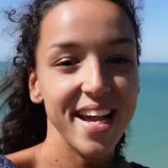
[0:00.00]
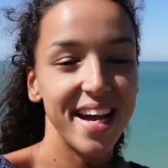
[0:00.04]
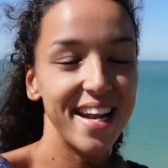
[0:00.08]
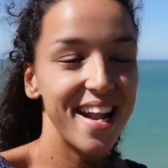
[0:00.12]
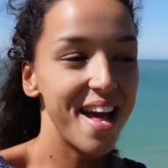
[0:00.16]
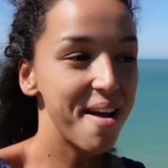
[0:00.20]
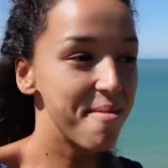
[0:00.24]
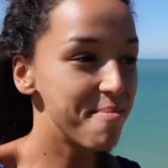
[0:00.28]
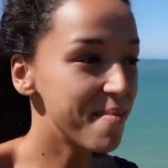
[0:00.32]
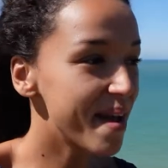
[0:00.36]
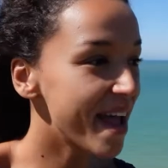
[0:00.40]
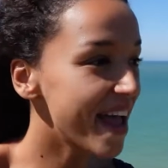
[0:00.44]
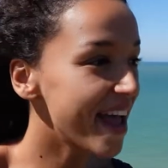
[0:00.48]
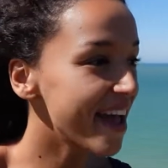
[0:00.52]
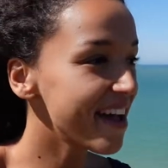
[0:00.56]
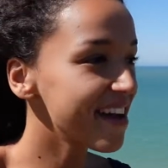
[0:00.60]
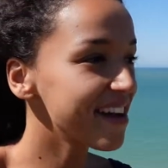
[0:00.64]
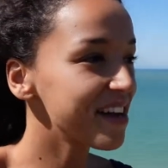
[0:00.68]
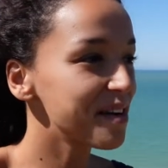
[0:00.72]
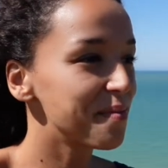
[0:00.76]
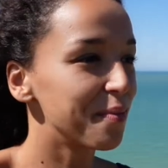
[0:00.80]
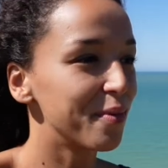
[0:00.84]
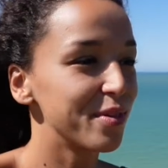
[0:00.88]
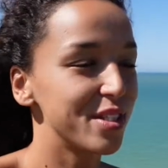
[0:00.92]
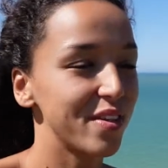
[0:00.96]
y a la mer,
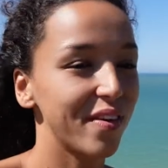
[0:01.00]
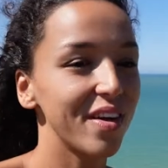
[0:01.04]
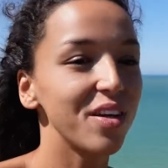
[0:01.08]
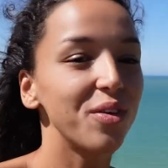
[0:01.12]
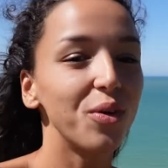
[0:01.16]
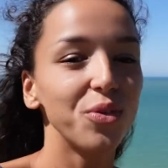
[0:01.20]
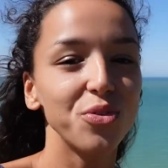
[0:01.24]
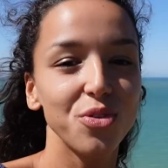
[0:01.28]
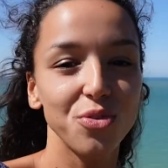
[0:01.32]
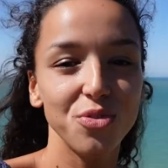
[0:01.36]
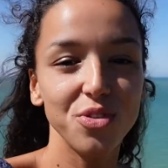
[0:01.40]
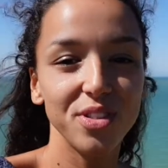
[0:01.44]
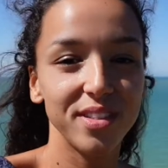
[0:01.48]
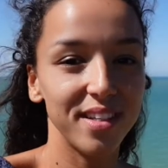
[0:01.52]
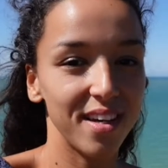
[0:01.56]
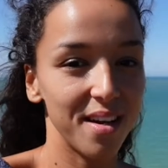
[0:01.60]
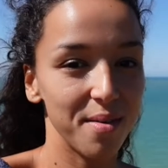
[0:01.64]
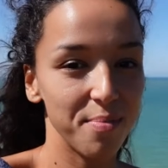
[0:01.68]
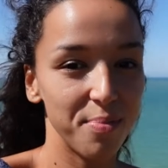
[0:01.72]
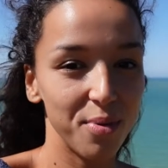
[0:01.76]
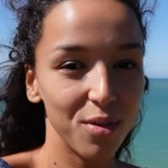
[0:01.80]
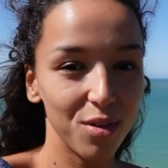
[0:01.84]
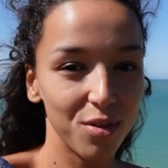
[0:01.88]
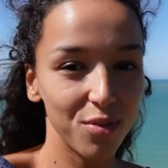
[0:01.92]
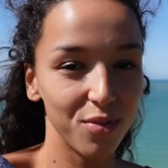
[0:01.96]
bon c'est vrai qu'aujourd'hui il y a un
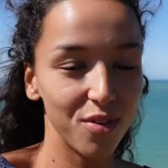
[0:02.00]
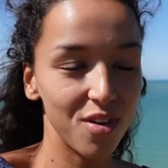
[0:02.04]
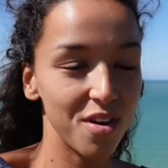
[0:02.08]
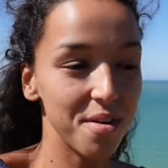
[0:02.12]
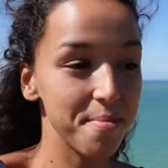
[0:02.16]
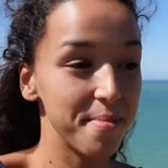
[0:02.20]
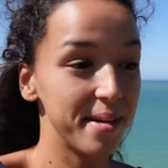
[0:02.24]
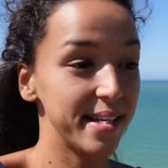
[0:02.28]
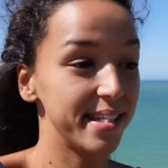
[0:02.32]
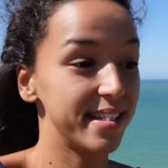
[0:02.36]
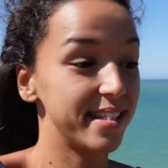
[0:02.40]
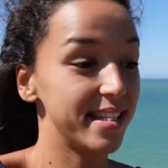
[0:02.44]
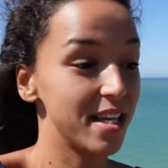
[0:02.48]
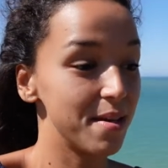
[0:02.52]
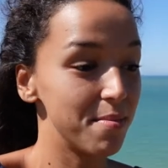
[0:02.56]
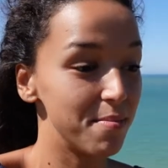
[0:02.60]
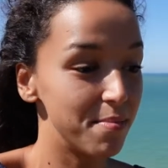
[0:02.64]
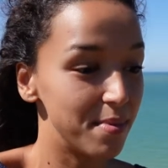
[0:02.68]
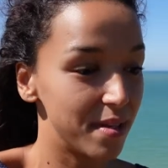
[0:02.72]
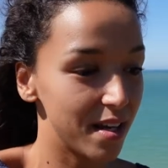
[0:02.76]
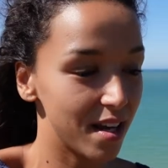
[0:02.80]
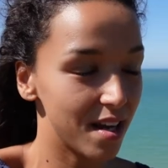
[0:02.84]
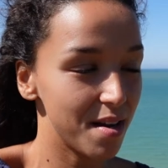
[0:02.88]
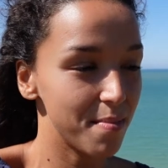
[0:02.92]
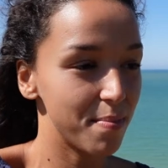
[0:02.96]
peu de vent mais c'est
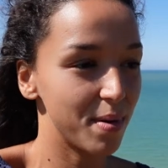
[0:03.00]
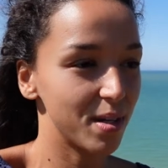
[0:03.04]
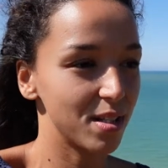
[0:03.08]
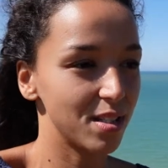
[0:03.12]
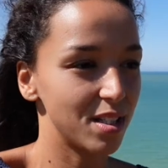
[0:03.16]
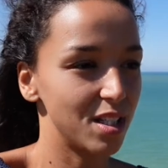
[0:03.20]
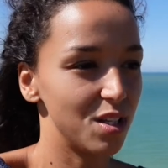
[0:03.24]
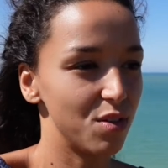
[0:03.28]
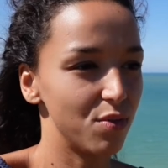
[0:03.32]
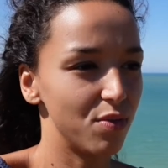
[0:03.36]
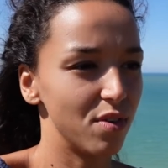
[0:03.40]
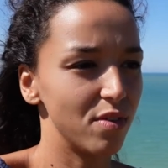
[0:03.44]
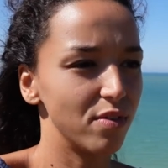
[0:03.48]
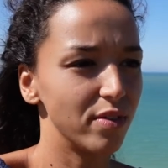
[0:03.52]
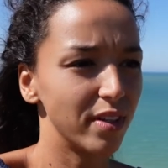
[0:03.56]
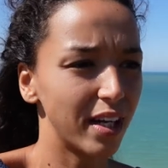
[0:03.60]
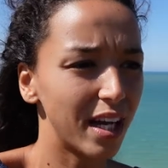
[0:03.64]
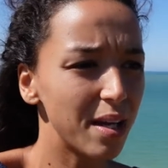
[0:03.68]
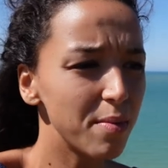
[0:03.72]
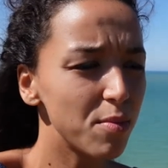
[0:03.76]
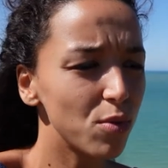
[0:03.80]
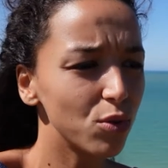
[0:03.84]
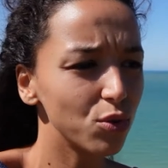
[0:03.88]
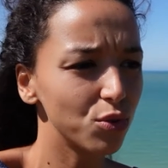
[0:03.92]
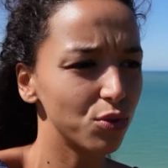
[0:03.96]
bien parce qu'il fait
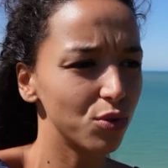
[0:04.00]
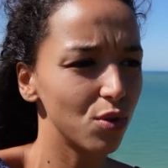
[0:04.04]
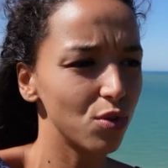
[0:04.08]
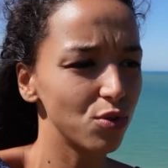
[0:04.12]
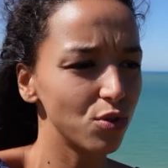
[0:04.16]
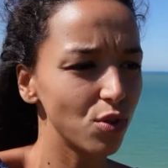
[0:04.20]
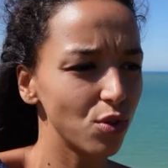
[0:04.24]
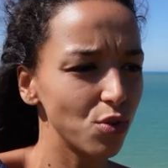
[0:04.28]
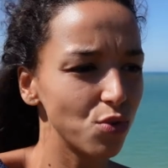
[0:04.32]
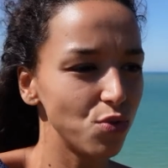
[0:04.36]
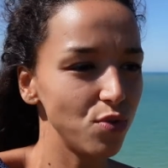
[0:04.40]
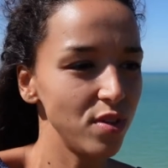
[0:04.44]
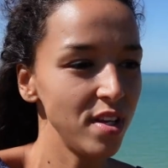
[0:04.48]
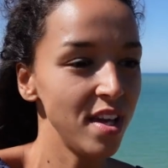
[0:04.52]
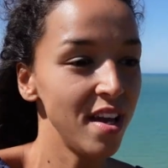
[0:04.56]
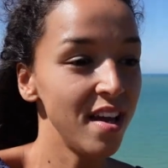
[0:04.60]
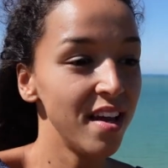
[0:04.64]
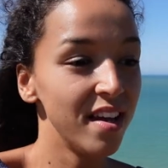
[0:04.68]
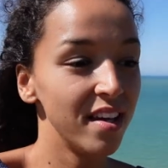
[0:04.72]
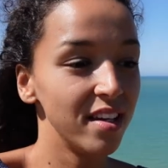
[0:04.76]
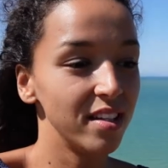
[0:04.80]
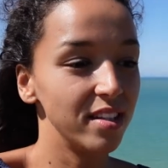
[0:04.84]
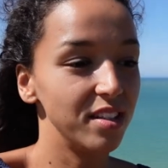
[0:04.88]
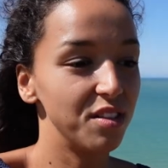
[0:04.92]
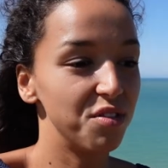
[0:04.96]
vraiment chaud aujourd'hui.
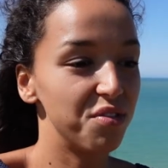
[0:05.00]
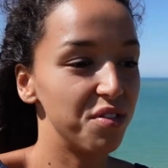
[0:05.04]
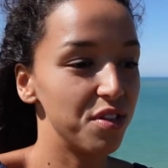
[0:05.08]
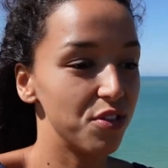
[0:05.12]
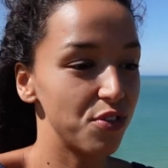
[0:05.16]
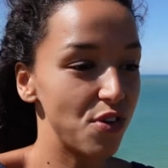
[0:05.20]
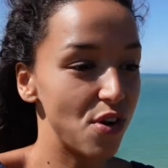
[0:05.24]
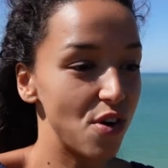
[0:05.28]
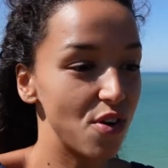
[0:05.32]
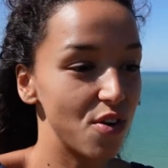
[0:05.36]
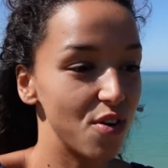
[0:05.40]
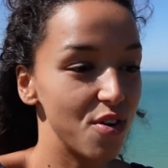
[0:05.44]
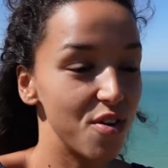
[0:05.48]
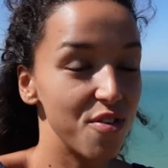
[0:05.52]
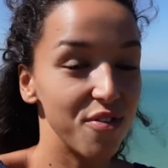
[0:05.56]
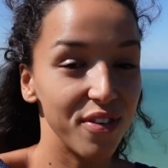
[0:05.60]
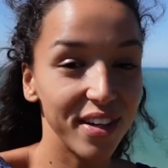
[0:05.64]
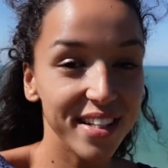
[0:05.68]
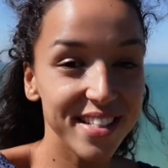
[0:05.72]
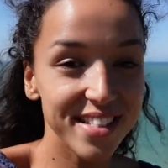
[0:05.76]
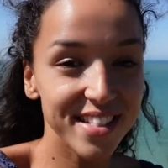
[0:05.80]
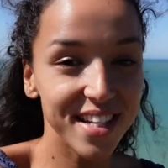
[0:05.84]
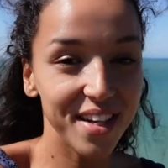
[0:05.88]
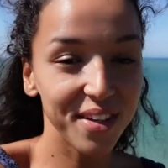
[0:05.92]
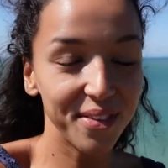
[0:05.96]
Il fait genre
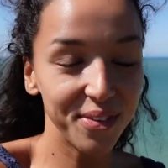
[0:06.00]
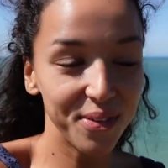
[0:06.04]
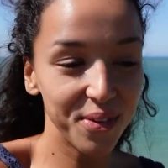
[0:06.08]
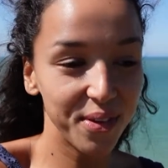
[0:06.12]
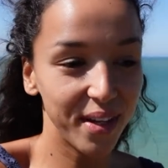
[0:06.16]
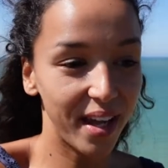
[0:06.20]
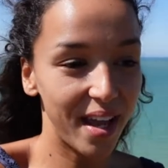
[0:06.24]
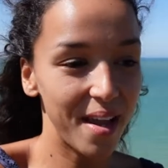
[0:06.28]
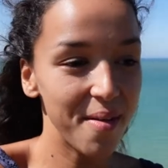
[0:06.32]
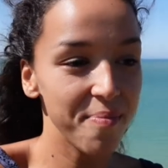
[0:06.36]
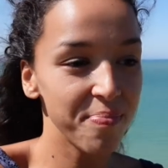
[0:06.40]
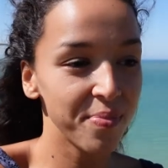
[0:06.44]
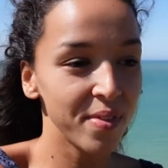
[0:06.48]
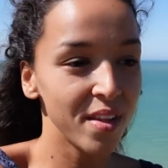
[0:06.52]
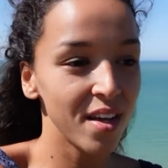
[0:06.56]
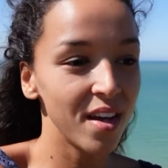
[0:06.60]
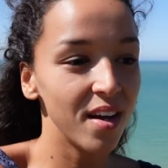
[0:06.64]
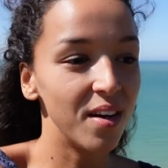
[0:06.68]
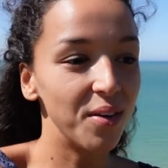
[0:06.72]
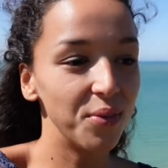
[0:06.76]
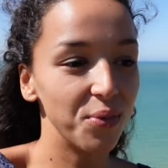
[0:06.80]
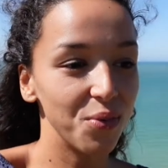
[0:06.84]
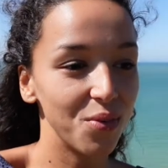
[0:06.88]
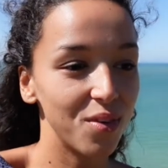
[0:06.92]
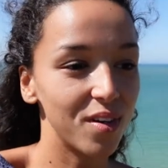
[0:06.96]
25 euh, degrés.
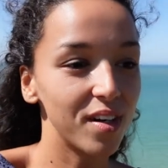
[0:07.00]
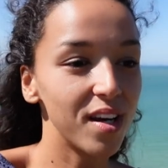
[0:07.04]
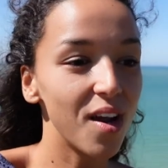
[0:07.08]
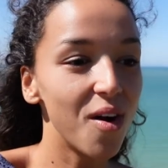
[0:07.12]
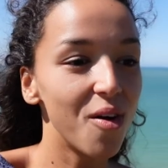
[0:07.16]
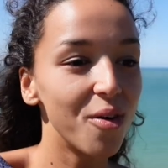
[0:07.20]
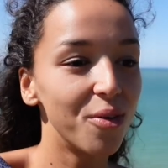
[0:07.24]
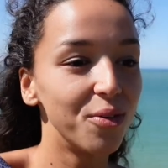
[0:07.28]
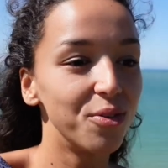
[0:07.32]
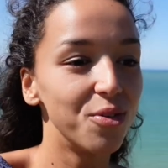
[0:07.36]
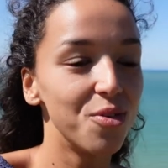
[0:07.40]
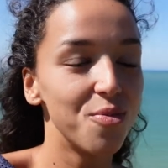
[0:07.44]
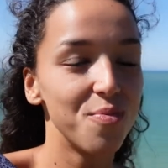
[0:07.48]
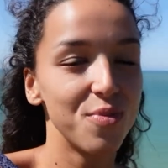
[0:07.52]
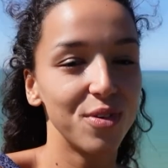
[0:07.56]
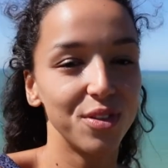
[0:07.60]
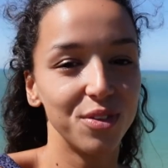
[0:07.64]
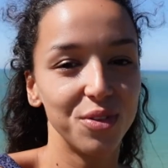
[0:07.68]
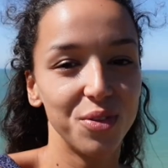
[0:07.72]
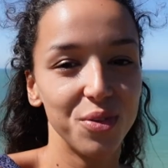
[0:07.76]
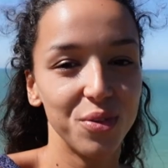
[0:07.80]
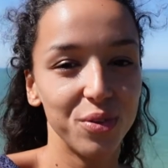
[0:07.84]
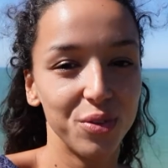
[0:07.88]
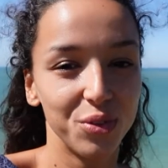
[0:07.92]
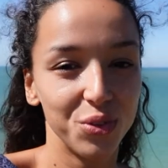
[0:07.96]
Donc là on est au mois
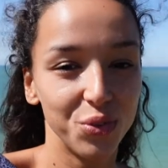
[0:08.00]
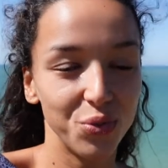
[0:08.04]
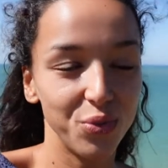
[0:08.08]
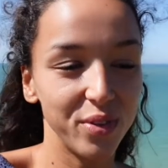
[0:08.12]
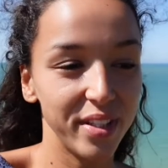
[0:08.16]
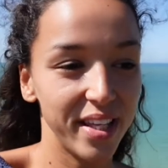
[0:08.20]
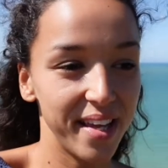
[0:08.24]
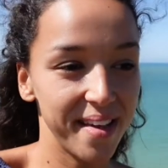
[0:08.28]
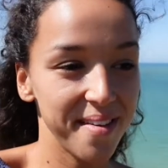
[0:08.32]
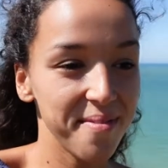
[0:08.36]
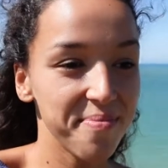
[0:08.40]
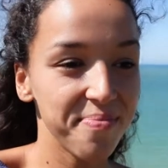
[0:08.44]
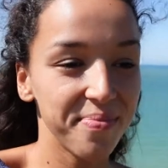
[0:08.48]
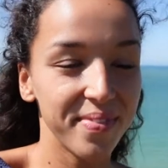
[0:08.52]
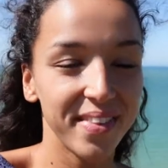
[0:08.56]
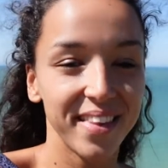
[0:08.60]
de juillet.